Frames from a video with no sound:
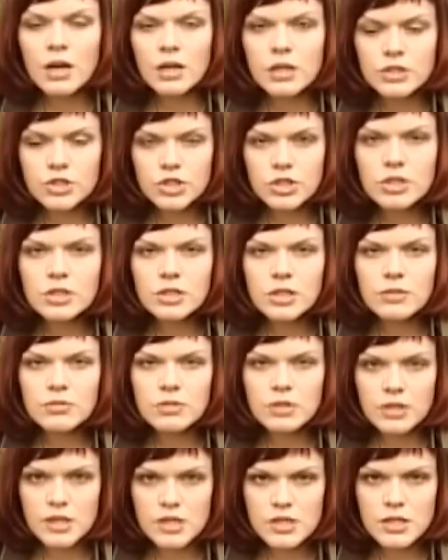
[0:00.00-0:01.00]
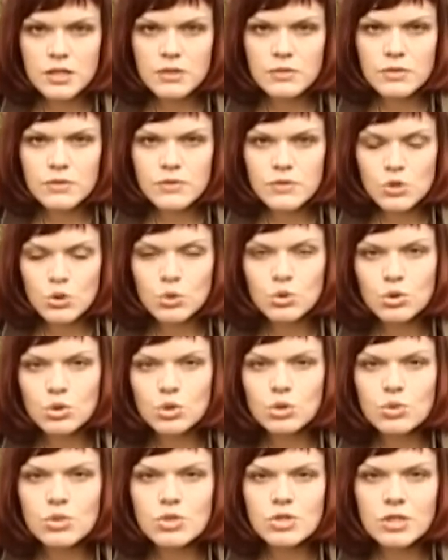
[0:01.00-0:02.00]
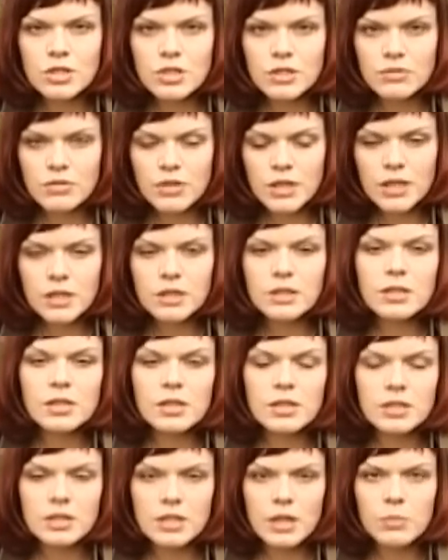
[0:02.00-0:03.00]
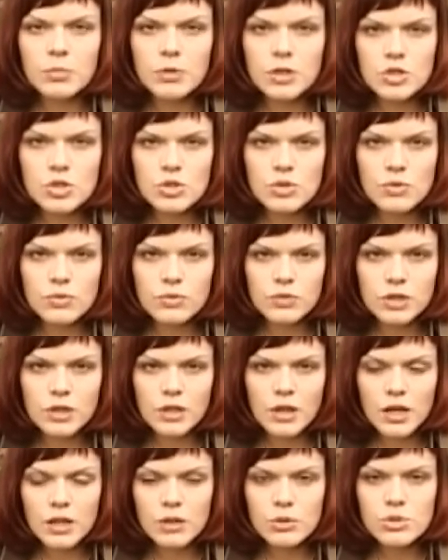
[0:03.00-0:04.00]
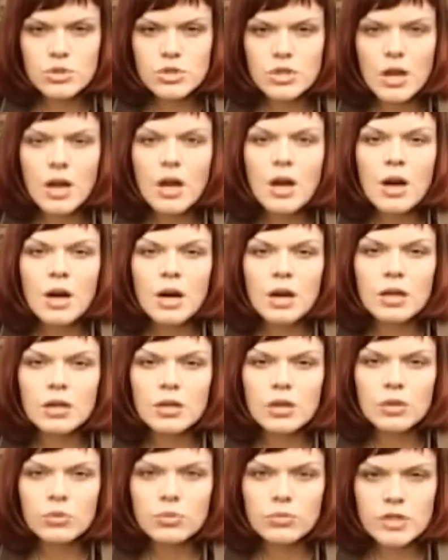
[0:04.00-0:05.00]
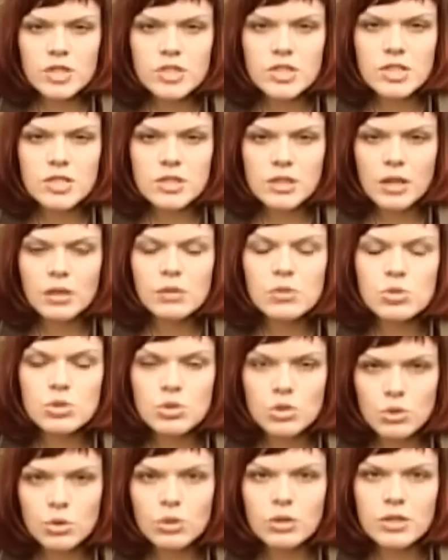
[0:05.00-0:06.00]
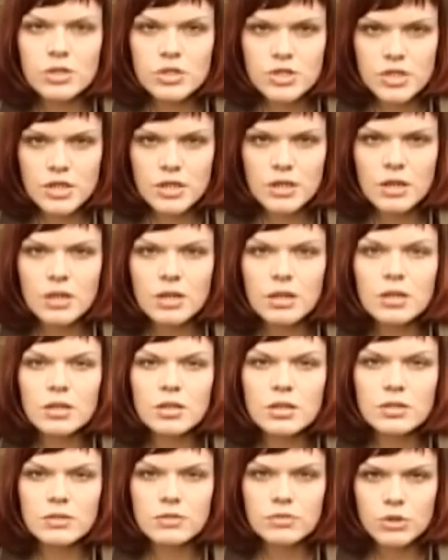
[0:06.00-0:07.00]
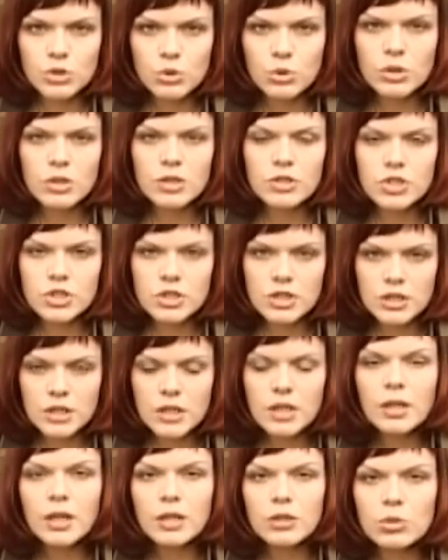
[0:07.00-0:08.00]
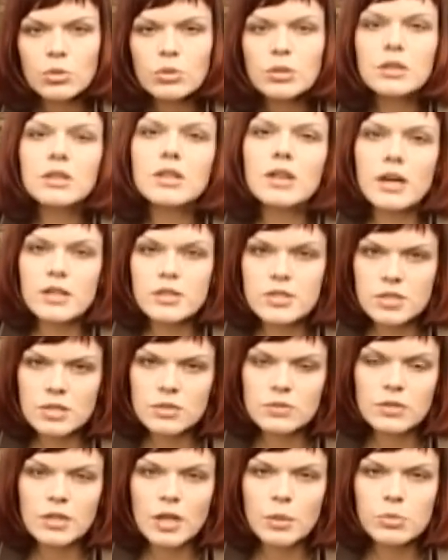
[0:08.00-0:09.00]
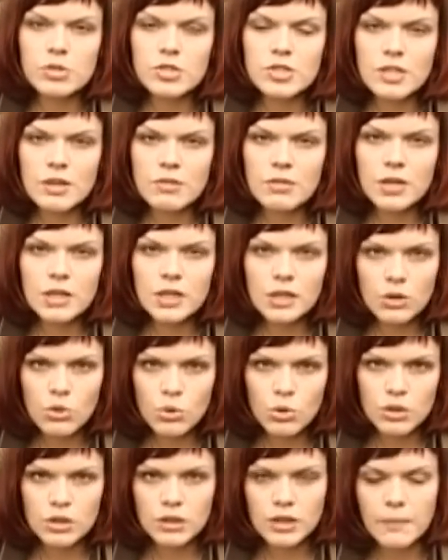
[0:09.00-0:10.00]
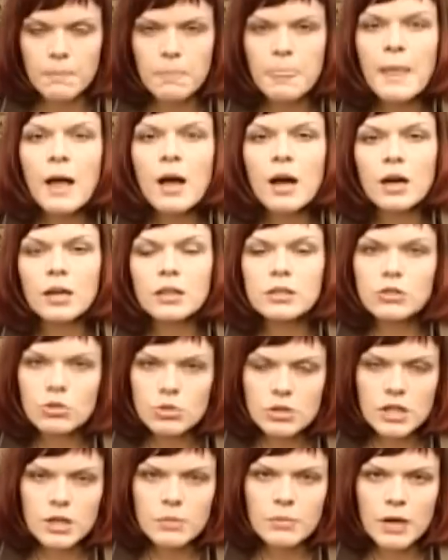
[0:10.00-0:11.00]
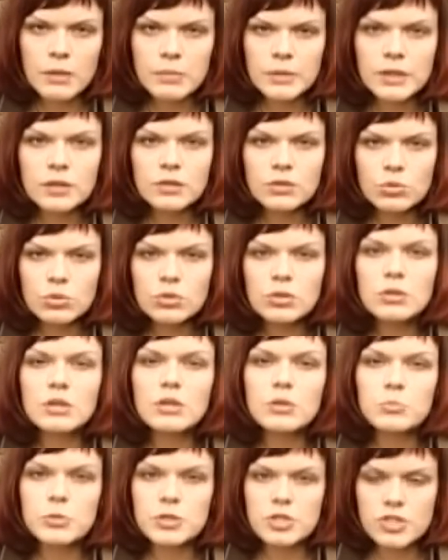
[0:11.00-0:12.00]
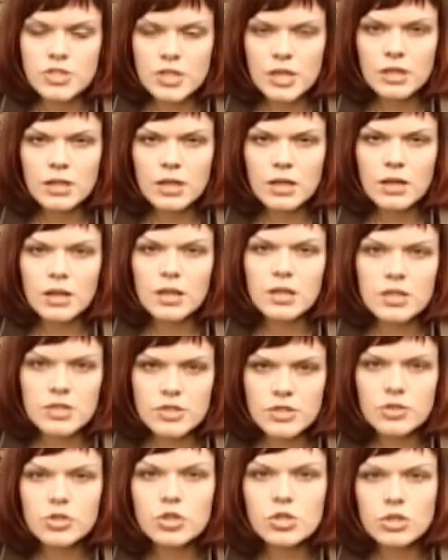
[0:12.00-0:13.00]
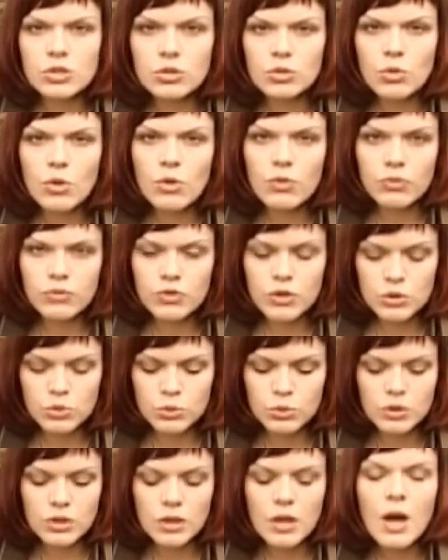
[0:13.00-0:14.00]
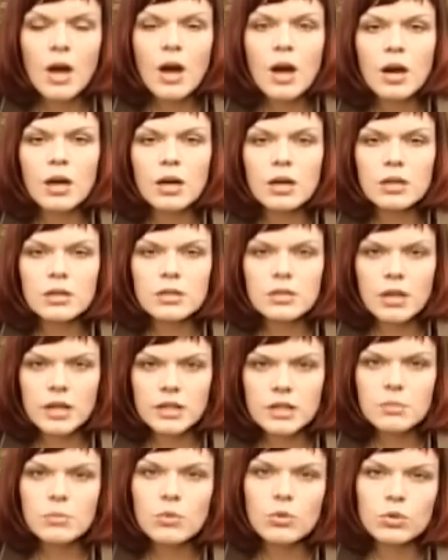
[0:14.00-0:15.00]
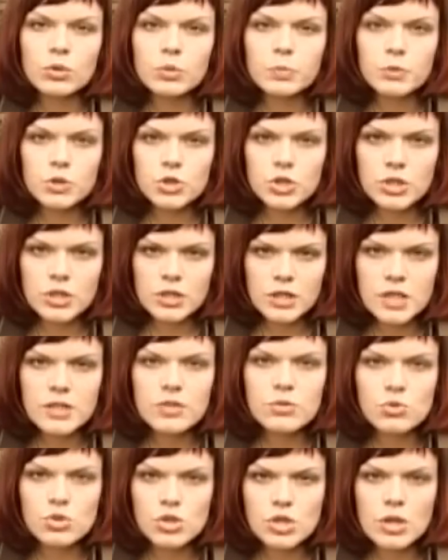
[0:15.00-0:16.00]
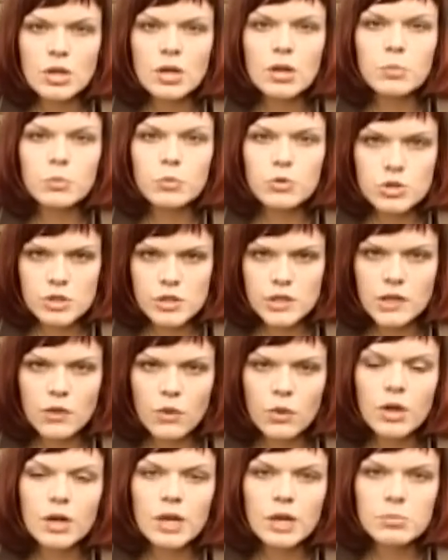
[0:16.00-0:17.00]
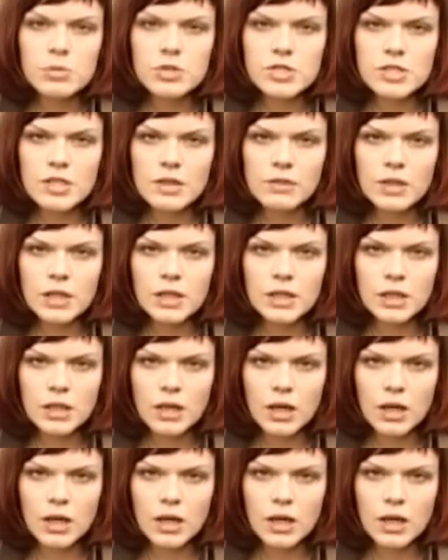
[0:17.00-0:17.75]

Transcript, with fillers: э, черенки, вытаскивать все то, что загнивает или не образовывает калуса, э, у вас останутся только те в итоге черенки, которые гарантированно образовали корни. А тонкий момент тут пересадка этих черенков в грунт. Они могут почернеть уже после того, как образовали